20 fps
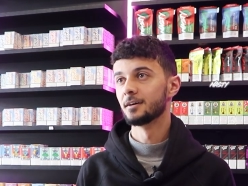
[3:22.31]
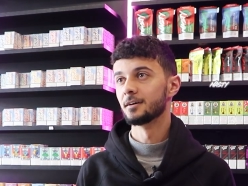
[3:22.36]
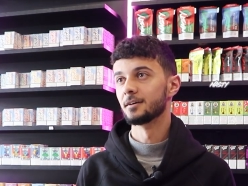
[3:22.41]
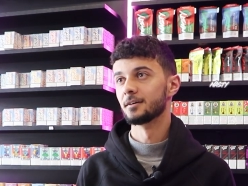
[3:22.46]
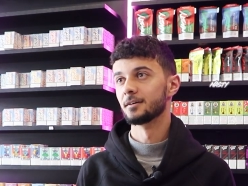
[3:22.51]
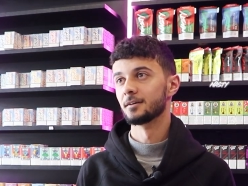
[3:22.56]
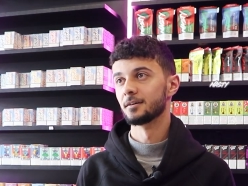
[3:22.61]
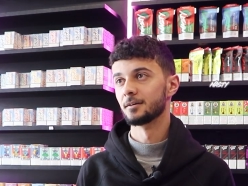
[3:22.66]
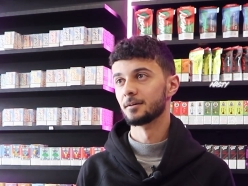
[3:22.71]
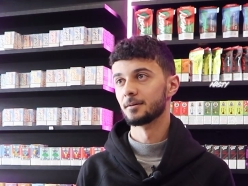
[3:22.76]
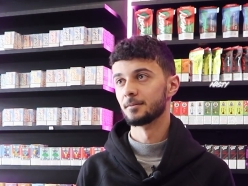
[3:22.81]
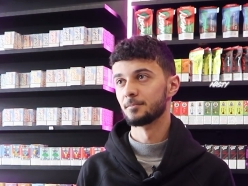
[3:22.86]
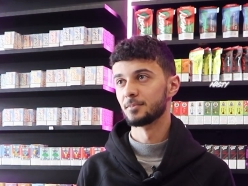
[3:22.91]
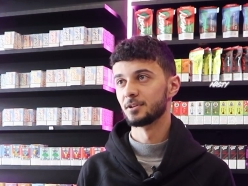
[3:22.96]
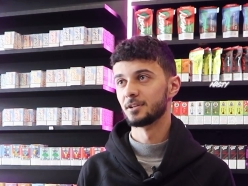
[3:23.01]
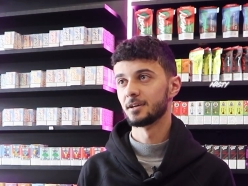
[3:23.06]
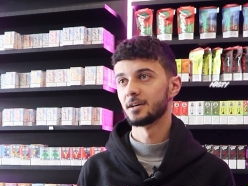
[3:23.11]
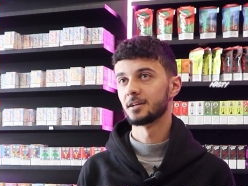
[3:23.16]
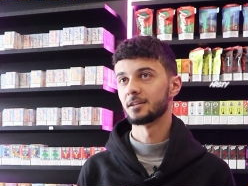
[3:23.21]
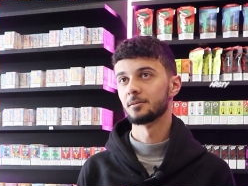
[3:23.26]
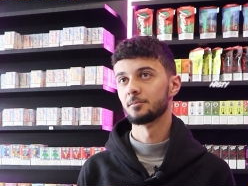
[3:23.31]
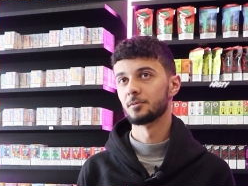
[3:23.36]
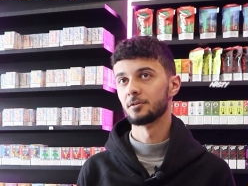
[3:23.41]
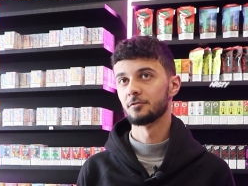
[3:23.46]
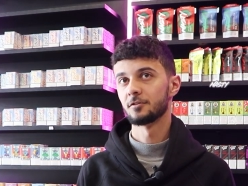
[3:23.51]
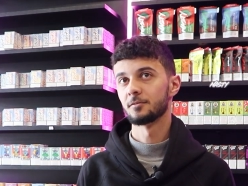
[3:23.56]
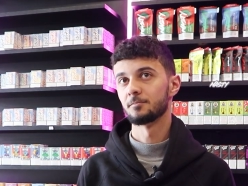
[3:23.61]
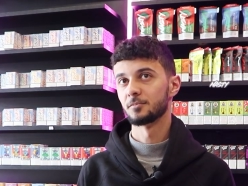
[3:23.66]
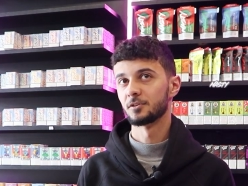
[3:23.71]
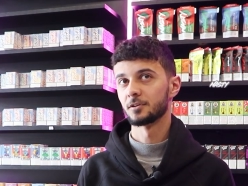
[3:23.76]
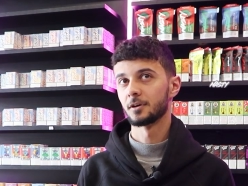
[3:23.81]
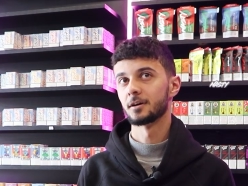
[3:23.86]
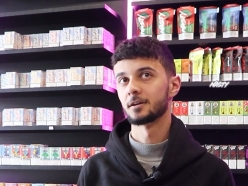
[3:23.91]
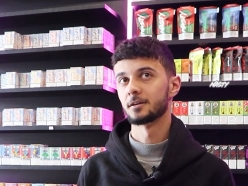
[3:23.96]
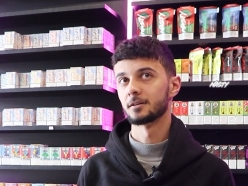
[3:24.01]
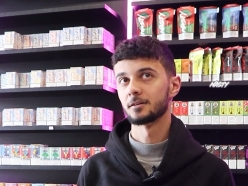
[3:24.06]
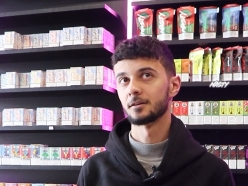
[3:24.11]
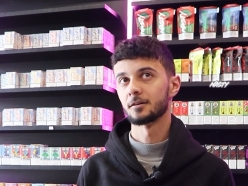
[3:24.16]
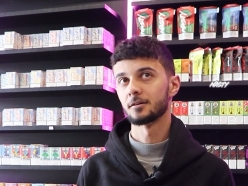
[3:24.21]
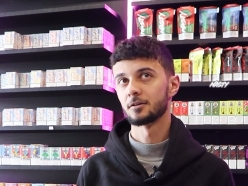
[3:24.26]
آه، بداياتي بالويب
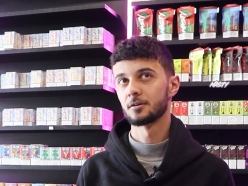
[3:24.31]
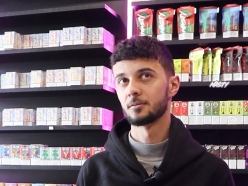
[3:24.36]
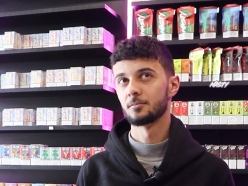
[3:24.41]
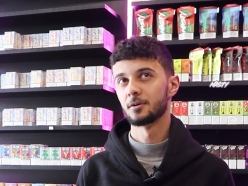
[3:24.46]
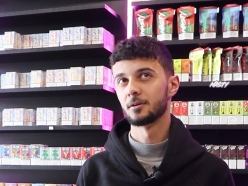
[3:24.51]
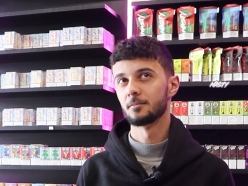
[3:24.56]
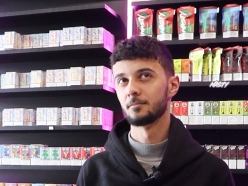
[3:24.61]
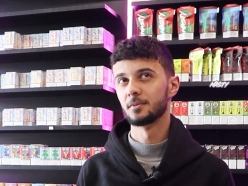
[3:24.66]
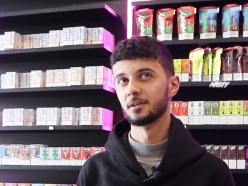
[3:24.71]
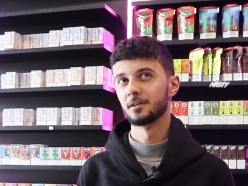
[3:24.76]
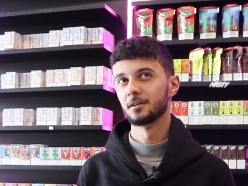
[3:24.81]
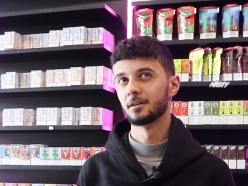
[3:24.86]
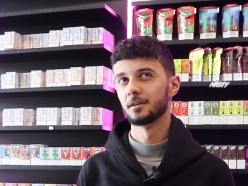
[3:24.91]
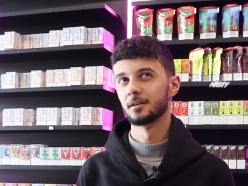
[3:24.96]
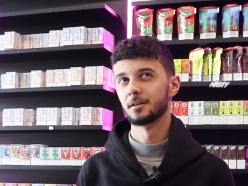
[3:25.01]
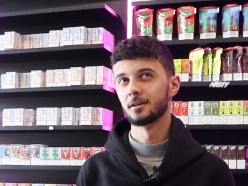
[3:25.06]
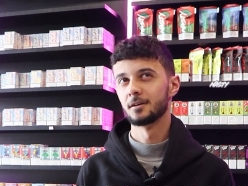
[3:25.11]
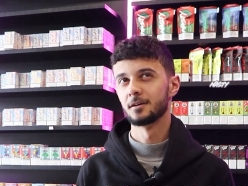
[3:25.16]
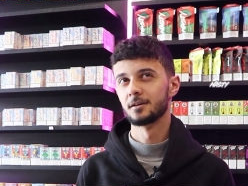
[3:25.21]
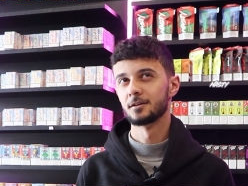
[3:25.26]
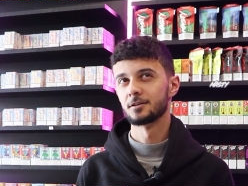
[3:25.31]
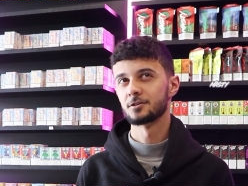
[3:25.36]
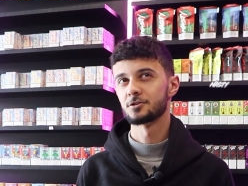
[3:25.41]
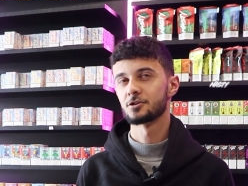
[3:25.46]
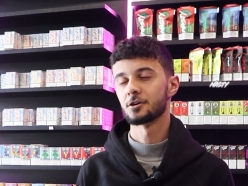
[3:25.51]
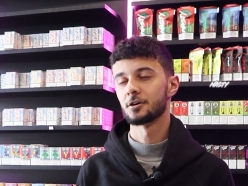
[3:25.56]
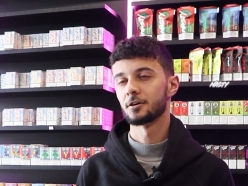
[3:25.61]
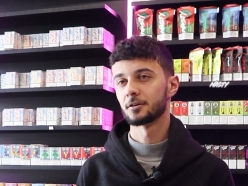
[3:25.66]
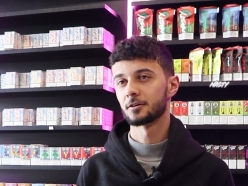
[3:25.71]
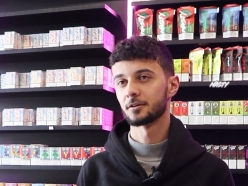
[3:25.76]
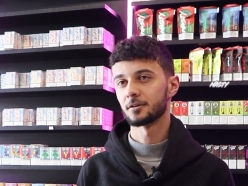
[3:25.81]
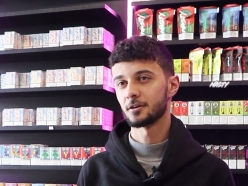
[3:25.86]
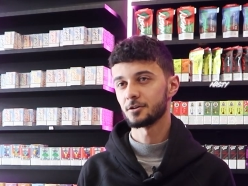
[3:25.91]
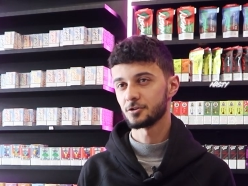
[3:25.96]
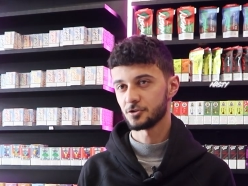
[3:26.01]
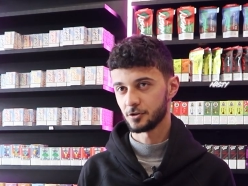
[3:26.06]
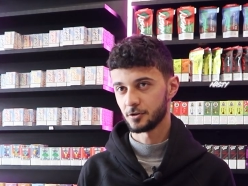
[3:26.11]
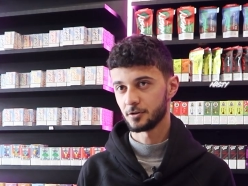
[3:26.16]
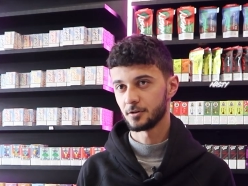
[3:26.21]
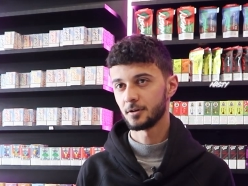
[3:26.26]
كانت تقريبا من آه، شهر
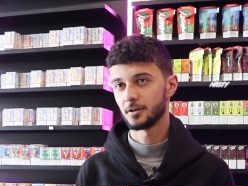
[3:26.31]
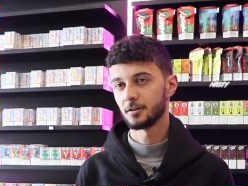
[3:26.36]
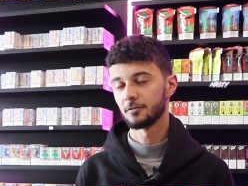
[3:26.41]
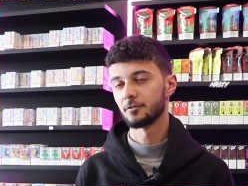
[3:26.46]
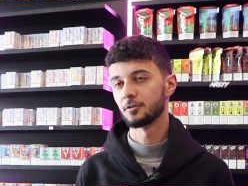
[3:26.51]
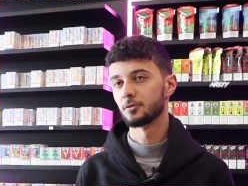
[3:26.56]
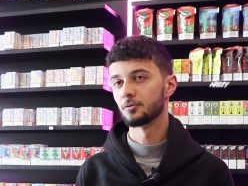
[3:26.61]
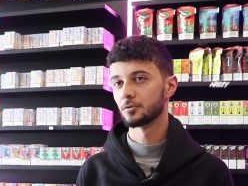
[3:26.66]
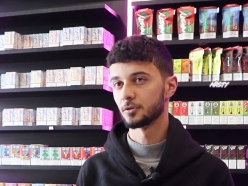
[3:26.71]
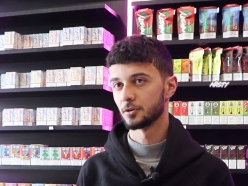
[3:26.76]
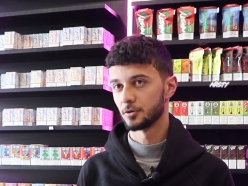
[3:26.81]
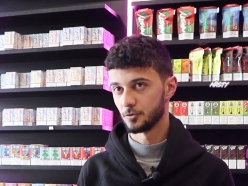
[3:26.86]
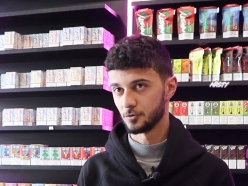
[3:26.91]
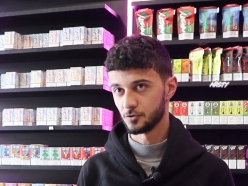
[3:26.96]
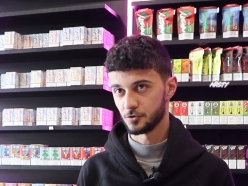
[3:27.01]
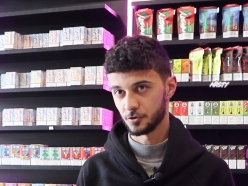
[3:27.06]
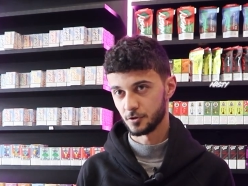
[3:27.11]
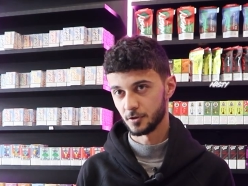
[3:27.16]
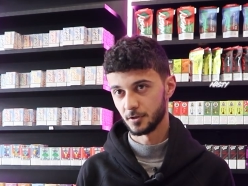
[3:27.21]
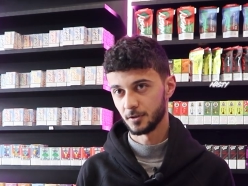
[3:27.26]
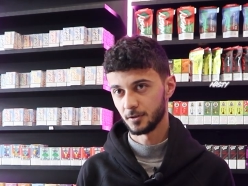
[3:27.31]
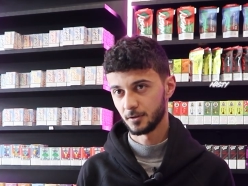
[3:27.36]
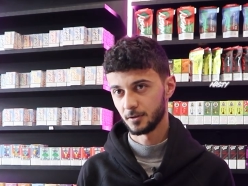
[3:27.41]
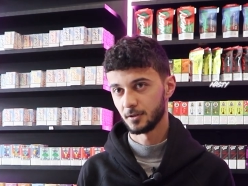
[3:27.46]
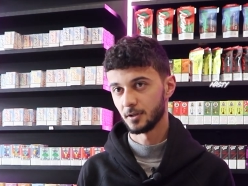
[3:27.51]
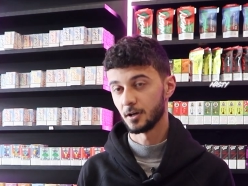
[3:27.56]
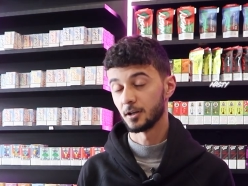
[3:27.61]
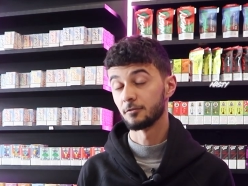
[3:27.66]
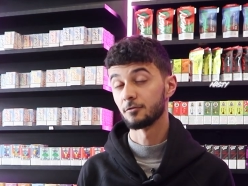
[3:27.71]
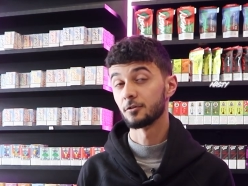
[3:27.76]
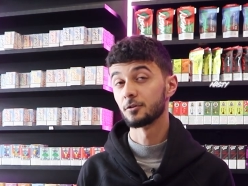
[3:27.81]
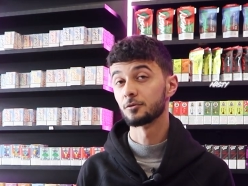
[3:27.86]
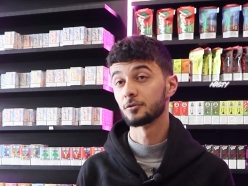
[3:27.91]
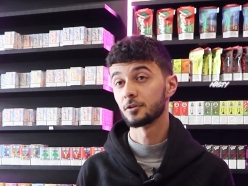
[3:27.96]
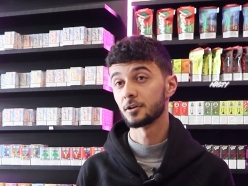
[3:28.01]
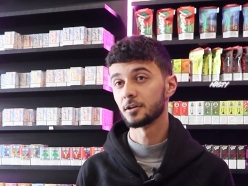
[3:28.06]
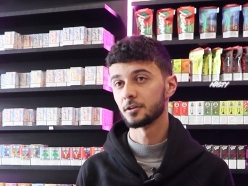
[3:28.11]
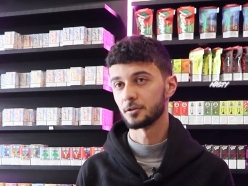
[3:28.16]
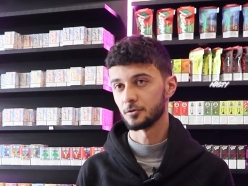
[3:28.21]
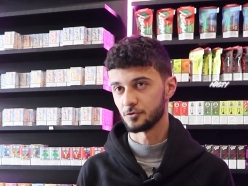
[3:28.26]
10 2022
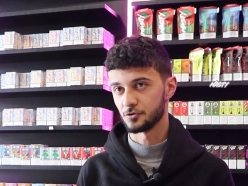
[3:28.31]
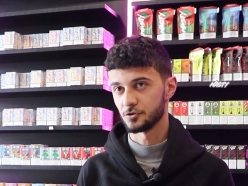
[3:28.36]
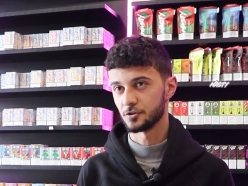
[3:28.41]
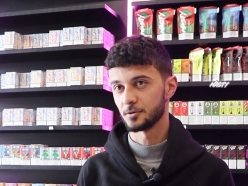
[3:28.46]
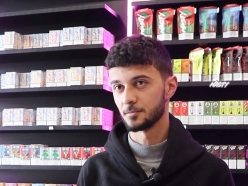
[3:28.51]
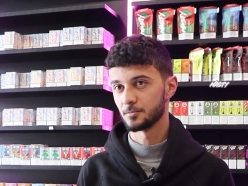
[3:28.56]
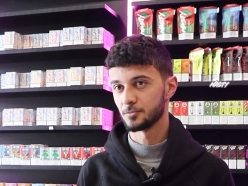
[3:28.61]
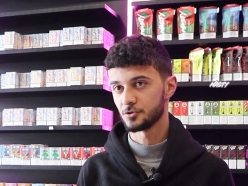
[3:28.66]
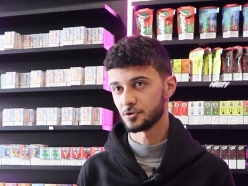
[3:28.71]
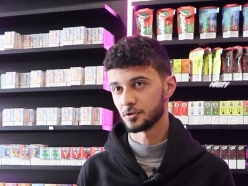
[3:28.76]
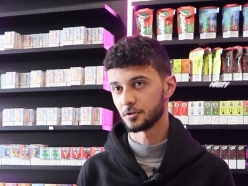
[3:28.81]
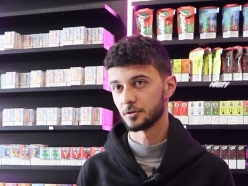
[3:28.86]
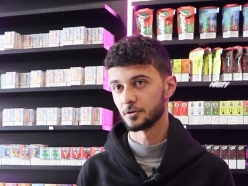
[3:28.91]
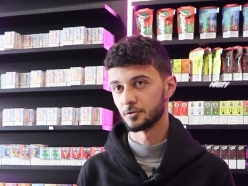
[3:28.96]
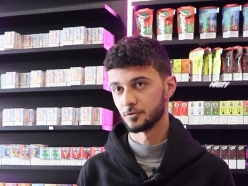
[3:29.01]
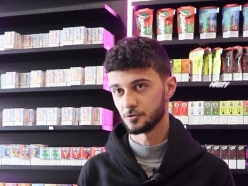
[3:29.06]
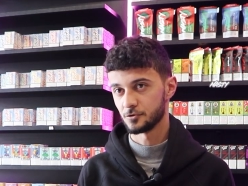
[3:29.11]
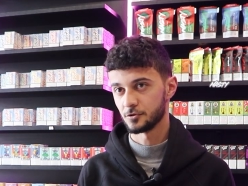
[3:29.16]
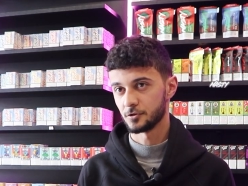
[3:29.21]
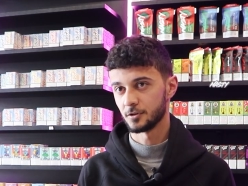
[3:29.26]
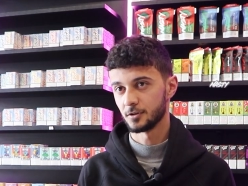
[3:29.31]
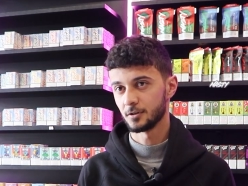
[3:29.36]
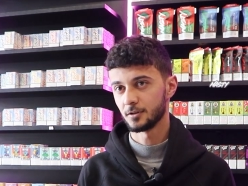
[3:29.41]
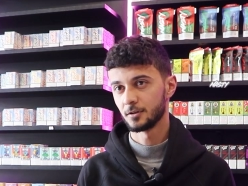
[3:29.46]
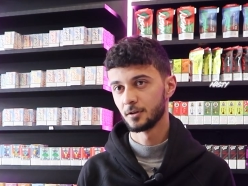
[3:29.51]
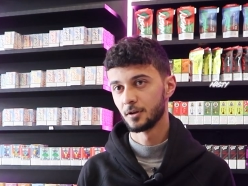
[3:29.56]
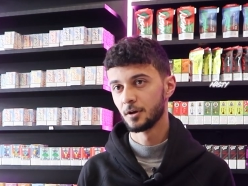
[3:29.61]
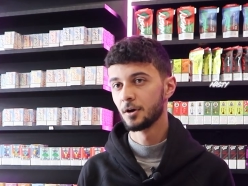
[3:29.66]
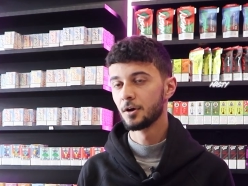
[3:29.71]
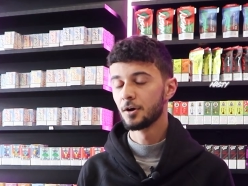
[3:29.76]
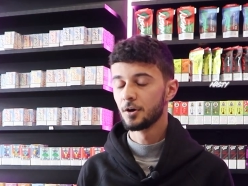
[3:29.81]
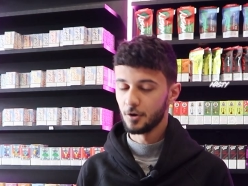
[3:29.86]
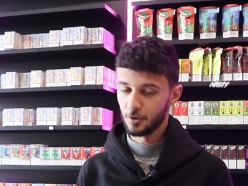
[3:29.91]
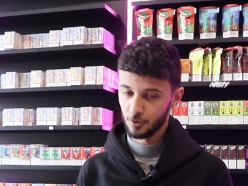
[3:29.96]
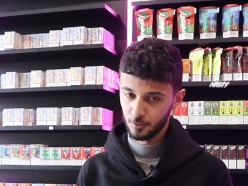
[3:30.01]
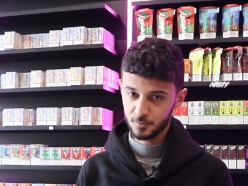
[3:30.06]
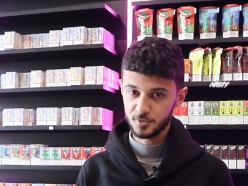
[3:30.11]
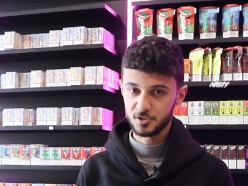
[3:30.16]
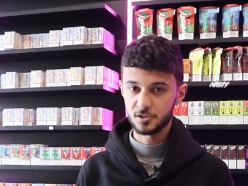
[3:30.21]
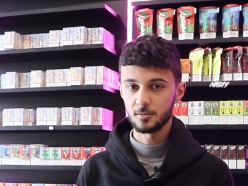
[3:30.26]
2023 مش 22 نعم
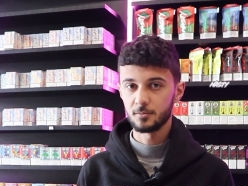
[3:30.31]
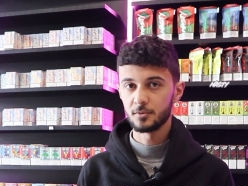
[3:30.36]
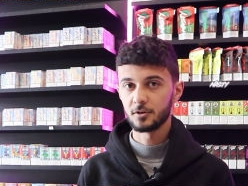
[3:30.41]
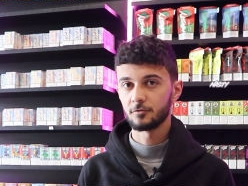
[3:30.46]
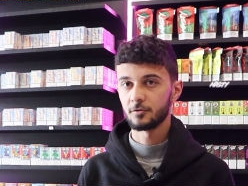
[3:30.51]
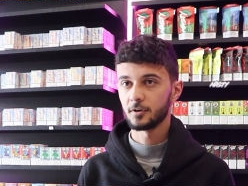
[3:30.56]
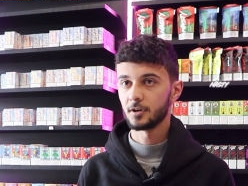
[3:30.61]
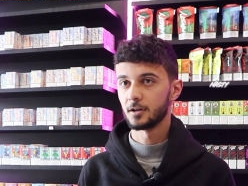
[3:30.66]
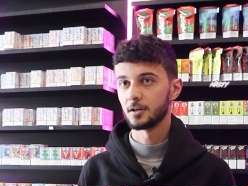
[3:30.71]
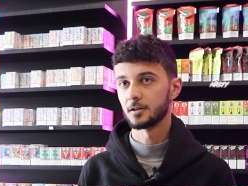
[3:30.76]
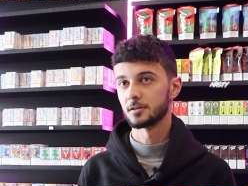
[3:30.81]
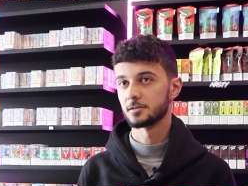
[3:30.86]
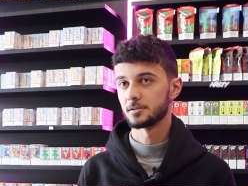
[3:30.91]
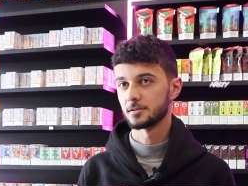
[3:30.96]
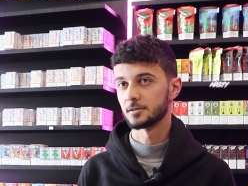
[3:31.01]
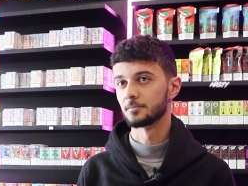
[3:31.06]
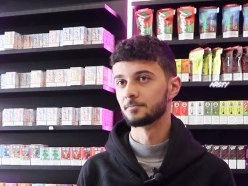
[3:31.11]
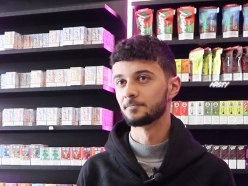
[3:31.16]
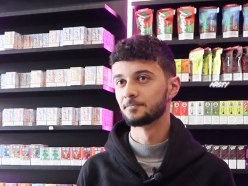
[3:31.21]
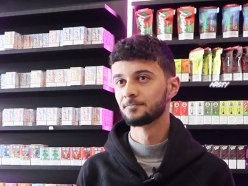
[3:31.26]
ومستمر فيها لهسه